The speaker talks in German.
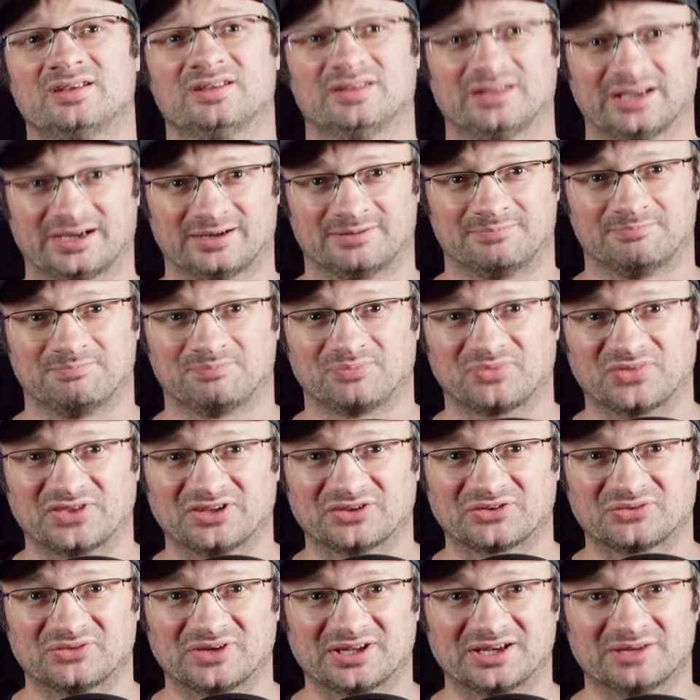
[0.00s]
Ja,
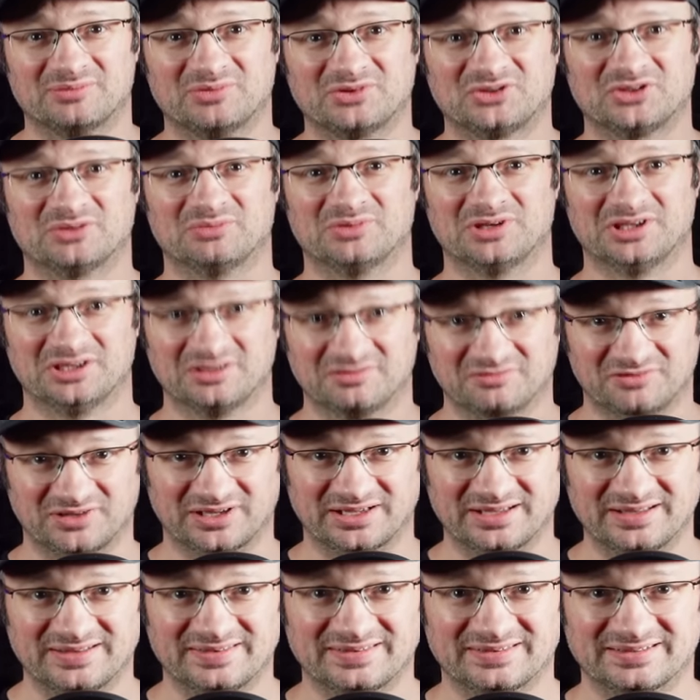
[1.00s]
das war dann mit dem
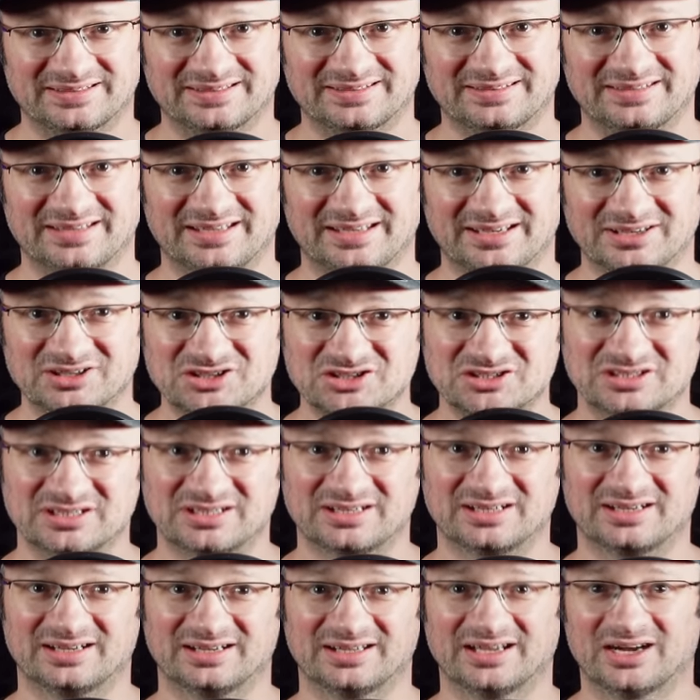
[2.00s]
Hinweis, dass der
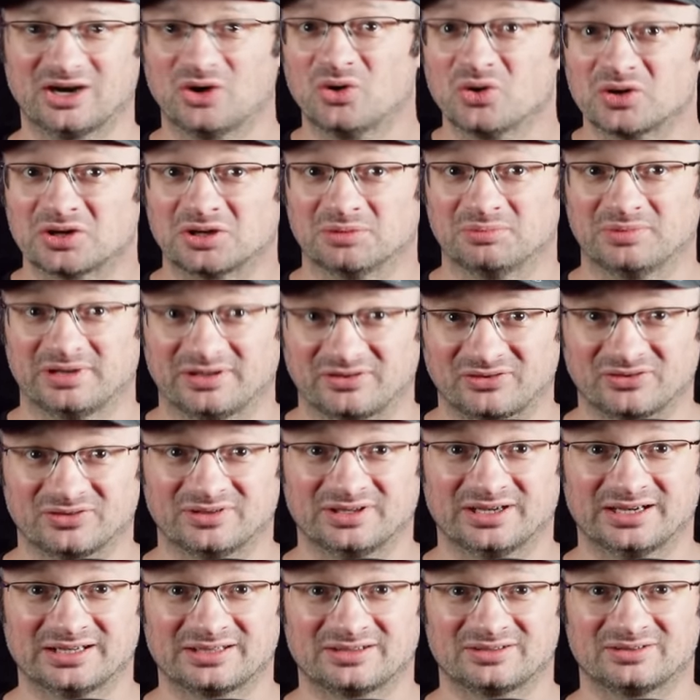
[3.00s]
Hersteller ja auch
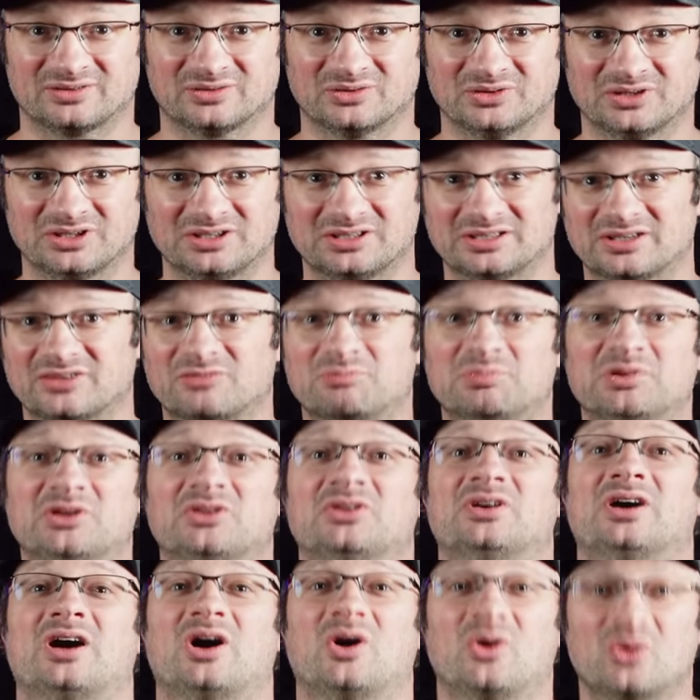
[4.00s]
gemessen hat und ich das
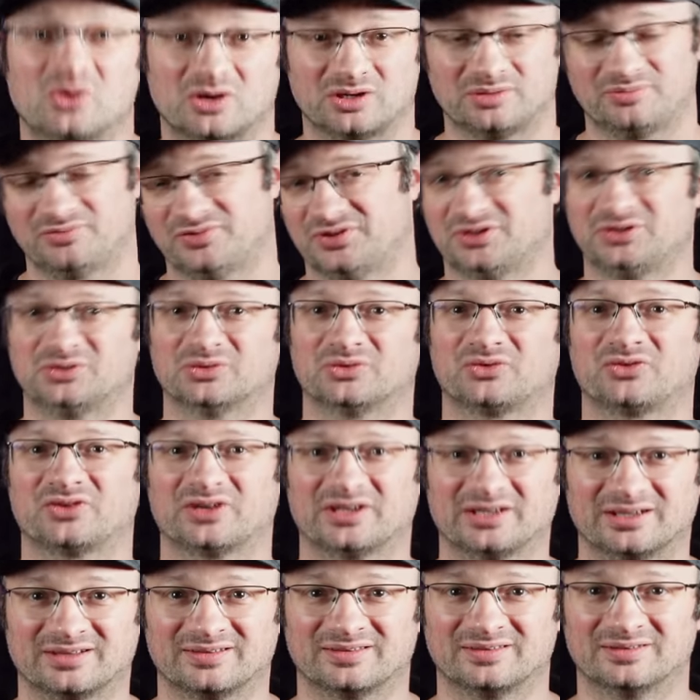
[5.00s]
bitte auch im Video
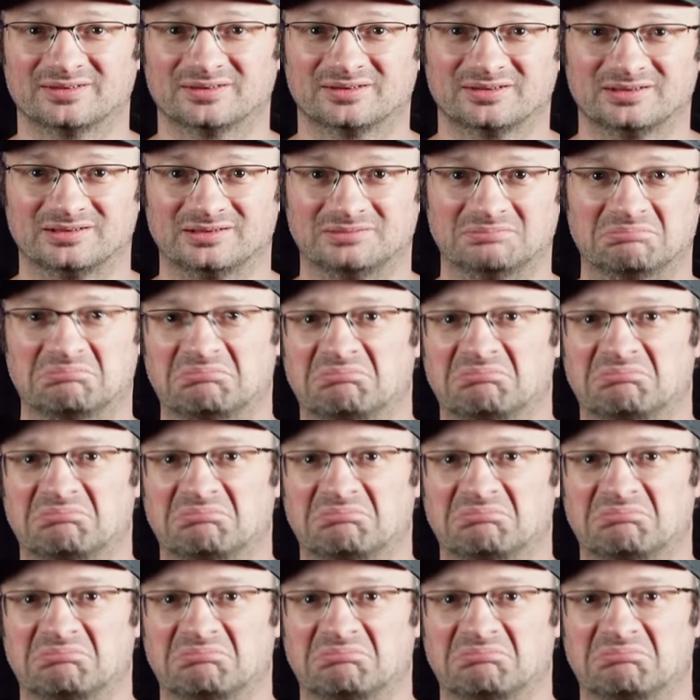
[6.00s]
zeigen soll.